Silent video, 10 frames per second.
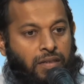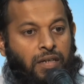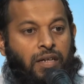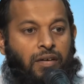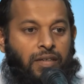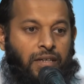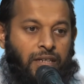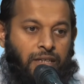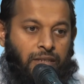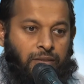இரண்டாவது என்ன
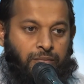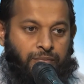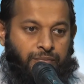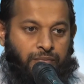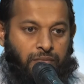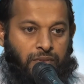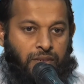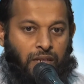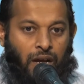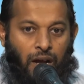
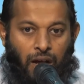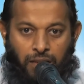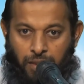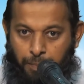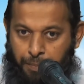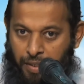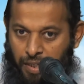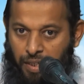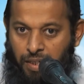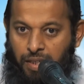அந்த
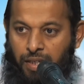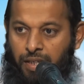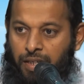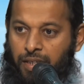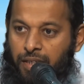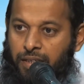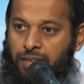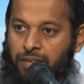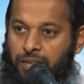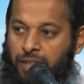பெயர்
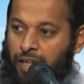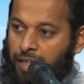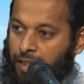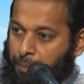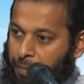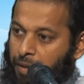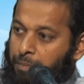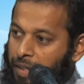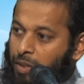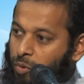என்ன
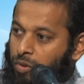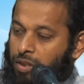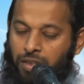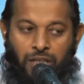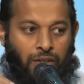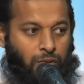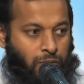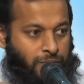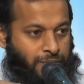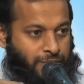பண்பை கொண்டிருக்கிறதோ
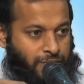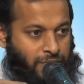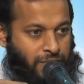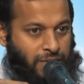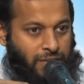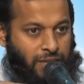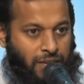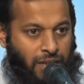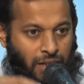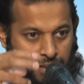
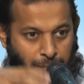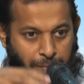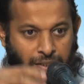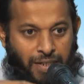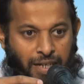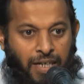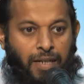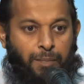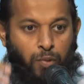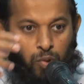அந்த பெயர்
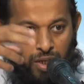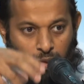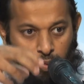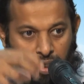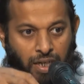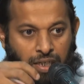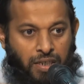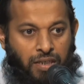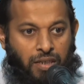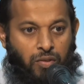என்ன பொருளை உள்ளடக்கி
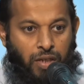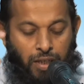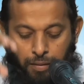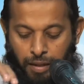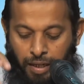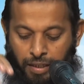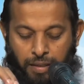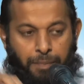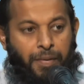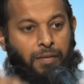இருக்கிறதோ என்ன
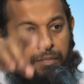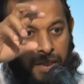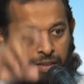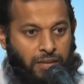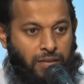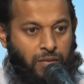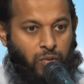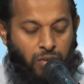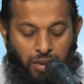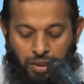என்ன பண்பை
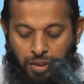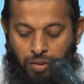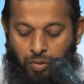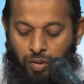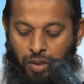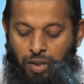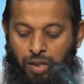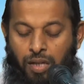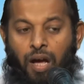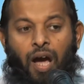கொண்டிருக்கிறதோ
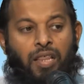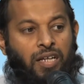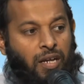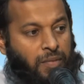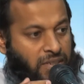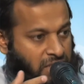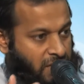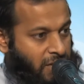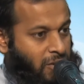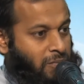அதை நாம் என்ன
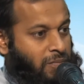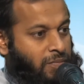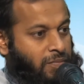செய்ய வேண்டும்